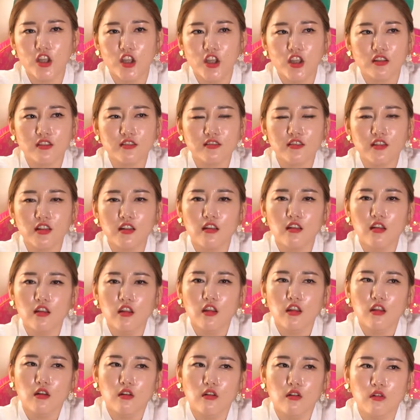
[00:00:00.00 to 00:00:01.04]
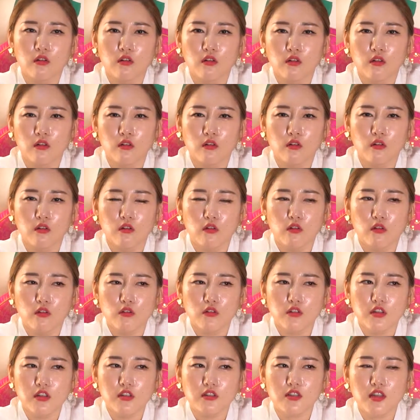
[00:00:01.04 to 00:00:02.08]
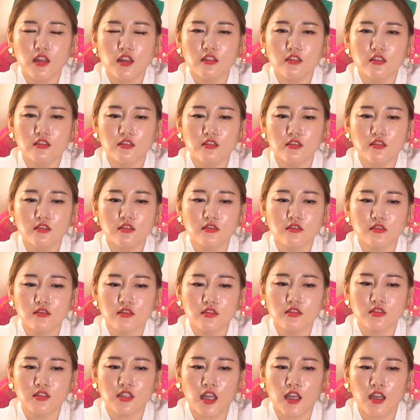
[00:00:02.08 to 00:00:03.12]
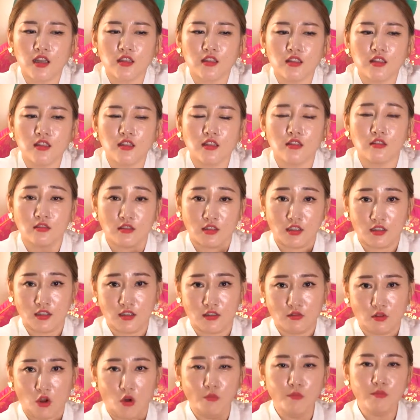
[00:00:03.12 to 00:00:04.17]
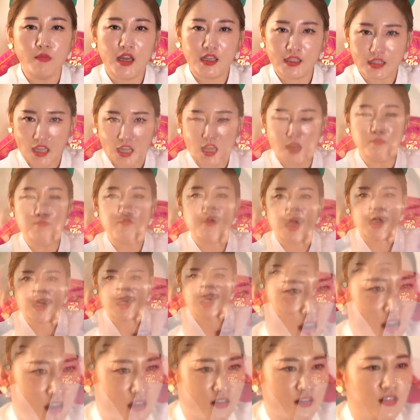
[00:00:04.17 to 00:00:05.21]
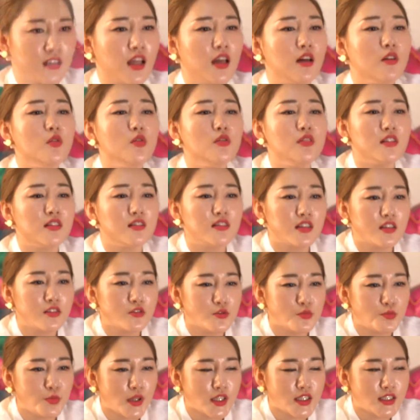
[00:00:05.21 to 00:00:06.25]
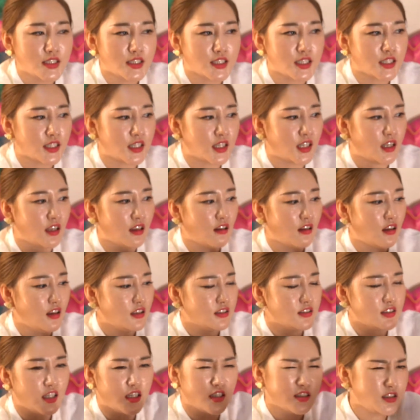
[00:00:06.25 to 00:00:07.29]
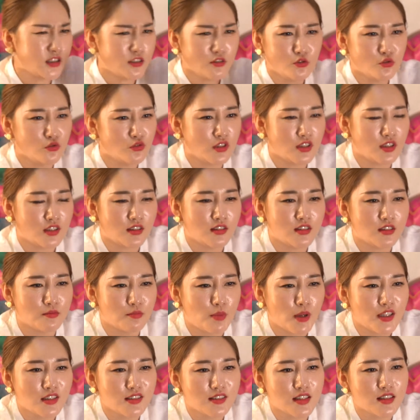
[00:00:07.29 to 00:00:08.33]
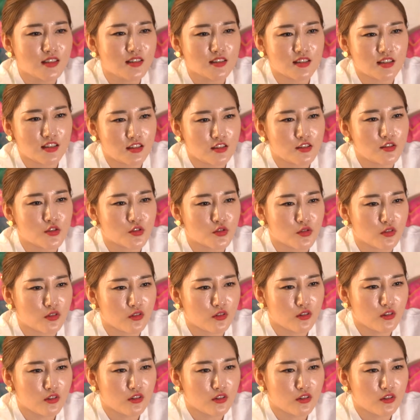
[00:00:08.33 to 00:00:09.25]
근데 어 일단은 자기 그러니까 엄마나 아빠가 타고난 사주 팔자에 자식운이 있는 팔자들이 있어.